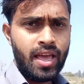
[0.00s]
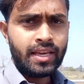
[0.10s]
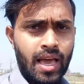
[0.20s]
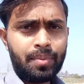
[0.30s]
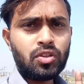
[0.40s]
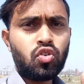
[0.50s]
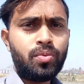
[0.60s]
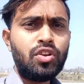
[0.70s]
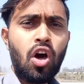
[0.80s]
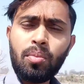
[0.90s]
कि आपकी जो
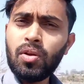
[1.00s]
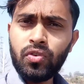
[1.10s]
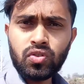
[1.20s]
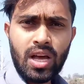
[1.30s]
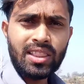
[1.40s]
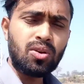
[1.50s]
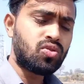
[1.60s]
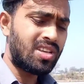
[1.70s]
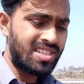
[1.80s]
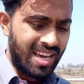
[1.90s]
भी नॉर्मल व्यूज़ आते हैं
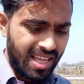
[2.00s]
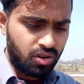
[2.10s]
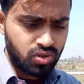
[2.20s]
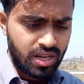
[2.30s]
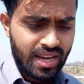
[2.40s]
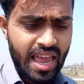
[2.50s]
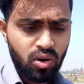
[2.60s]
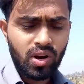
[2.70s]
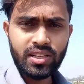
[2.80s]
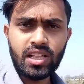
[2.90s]
उससे ज़्यादा उससे कई
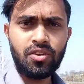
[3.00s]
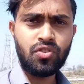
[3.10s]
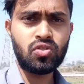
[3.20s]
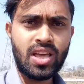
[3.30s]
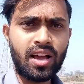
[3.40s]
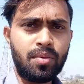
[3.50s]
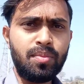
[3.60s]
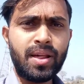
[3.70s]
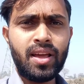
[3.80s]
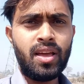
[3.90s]
गुना ज़्यादा व्यूज़ आएगा अभी
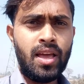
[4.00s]
मेरे